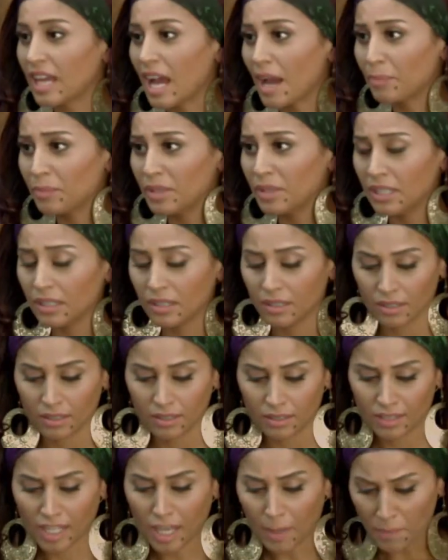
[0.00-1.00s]
تعبني
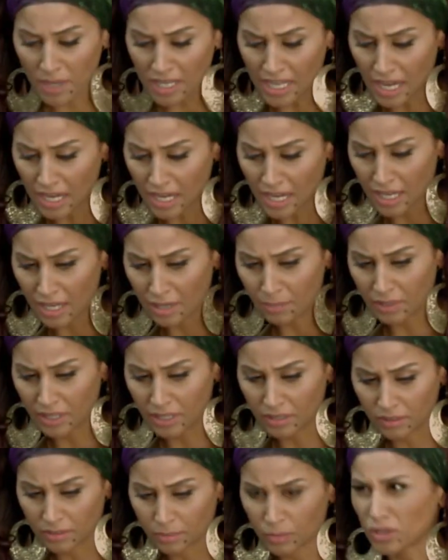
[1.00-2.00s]
ده كملي عليا
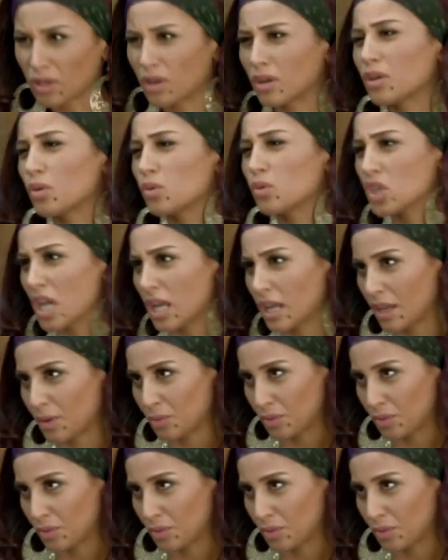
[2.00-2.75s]
البيت ما تاخريهوش عليا